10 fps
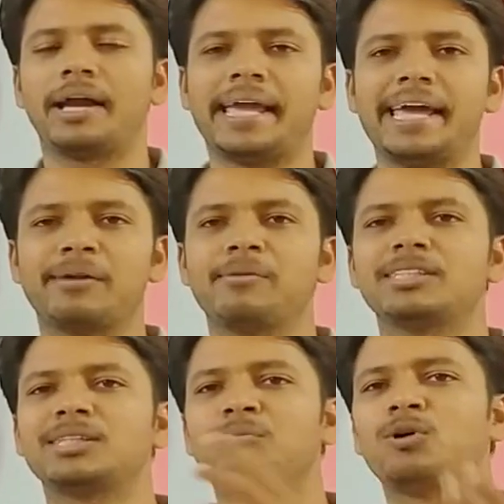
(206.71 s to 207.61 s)
एयर में
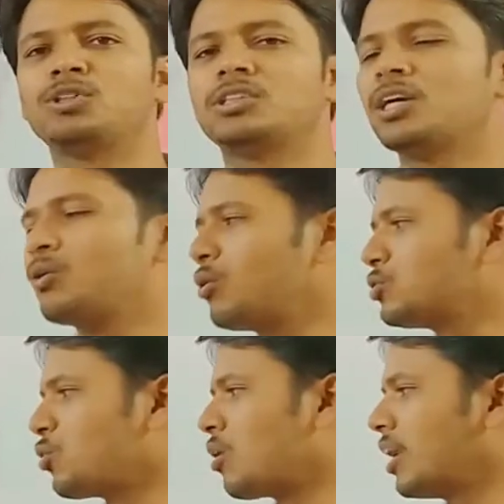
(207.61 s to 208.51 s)
से मॉइस्चर को
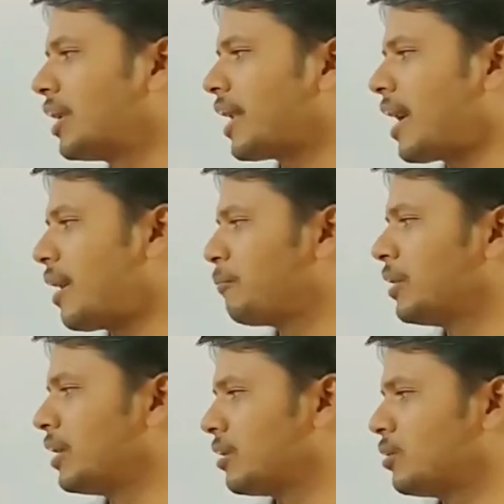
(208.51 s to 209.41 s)
सोख लेना
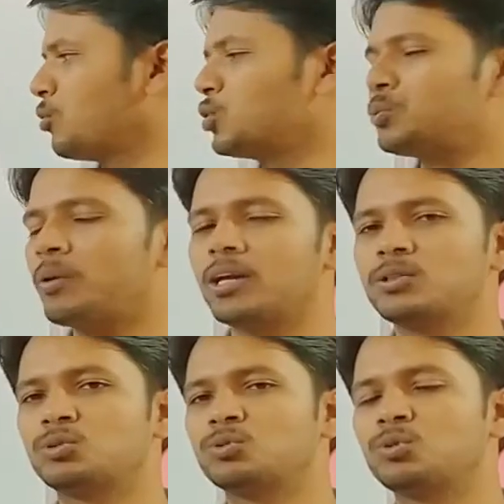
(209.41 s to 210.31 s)
फिर उस पर
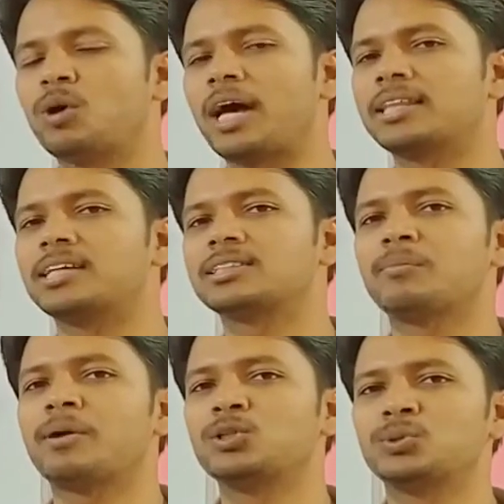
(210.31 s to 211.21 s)
सुखाते
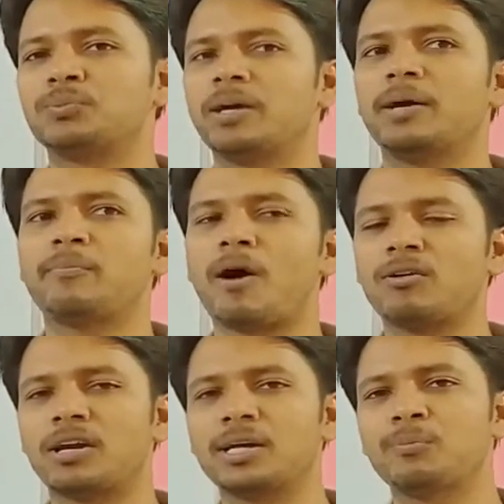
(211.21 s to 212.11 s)
समय उस पर
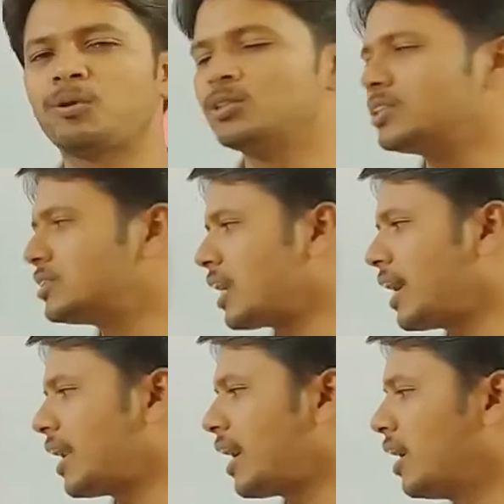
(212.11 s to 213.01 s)
पाउडर डिपॉजिट्स
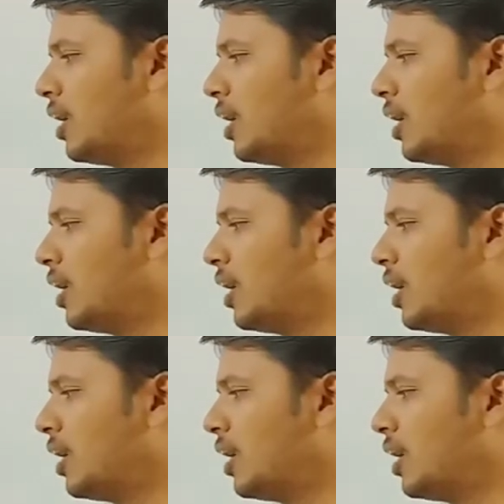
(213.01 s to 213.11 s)
आना